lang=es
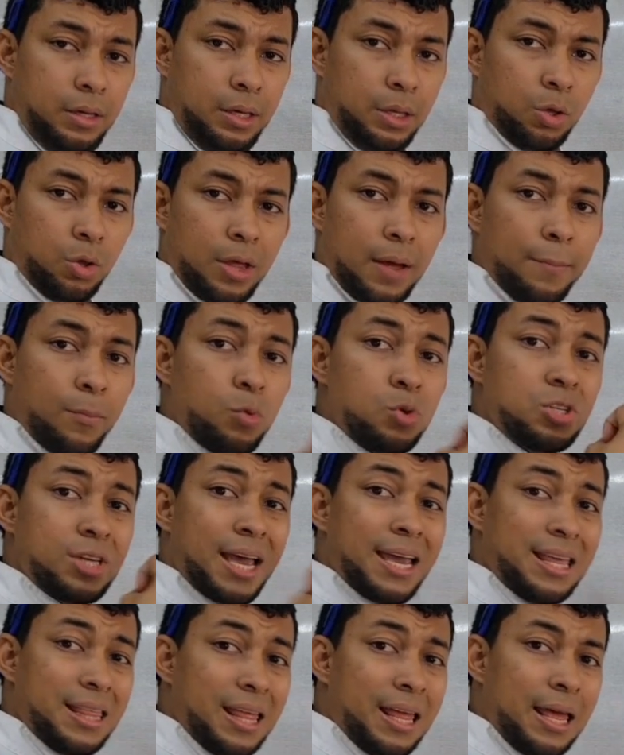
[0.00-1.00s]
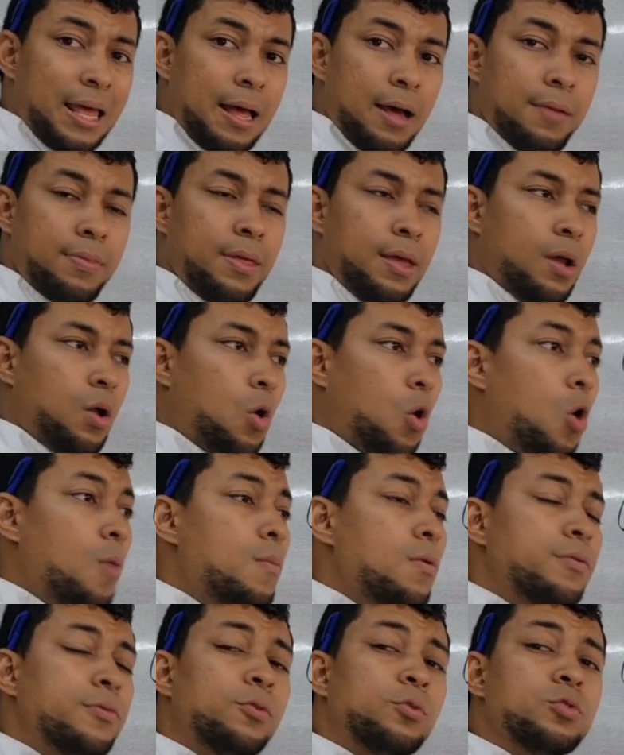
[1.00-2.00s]
y nos da mucha idea de
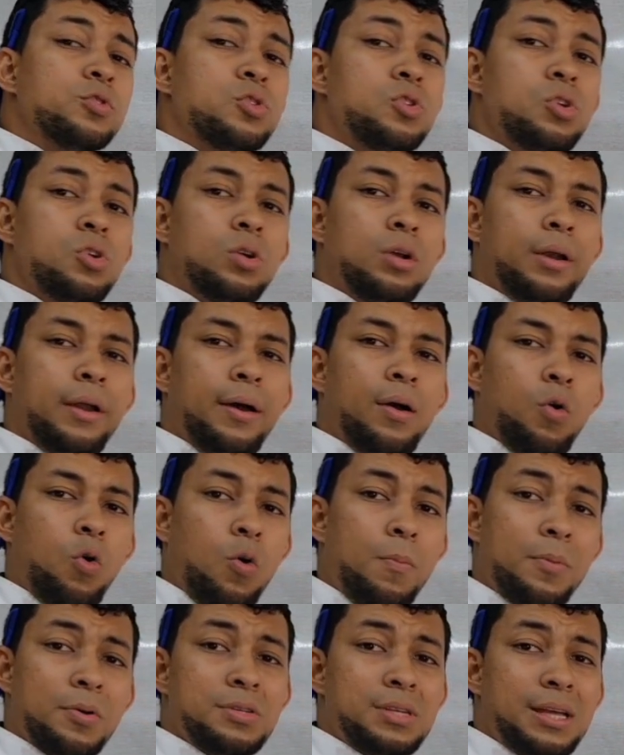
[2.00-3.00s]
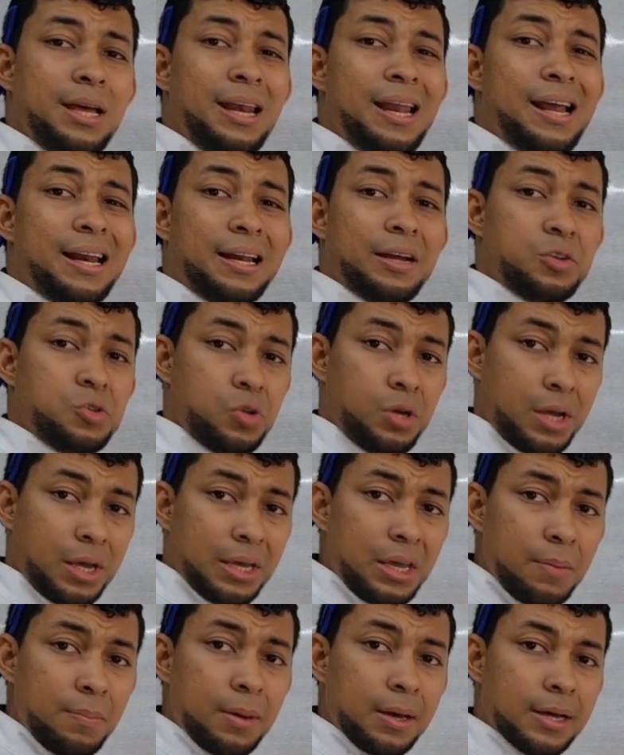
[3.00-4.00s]
cómo funciona o cómo se dan las
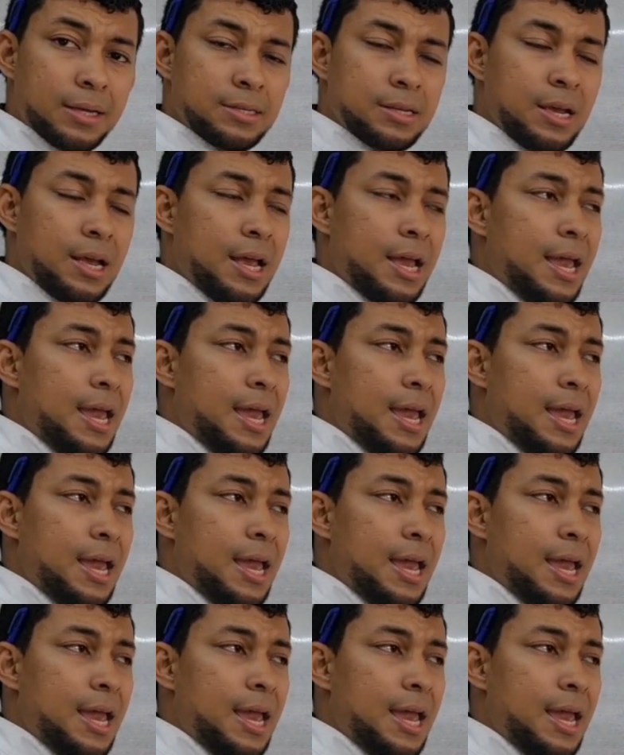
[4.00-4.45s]
reacciones químicas.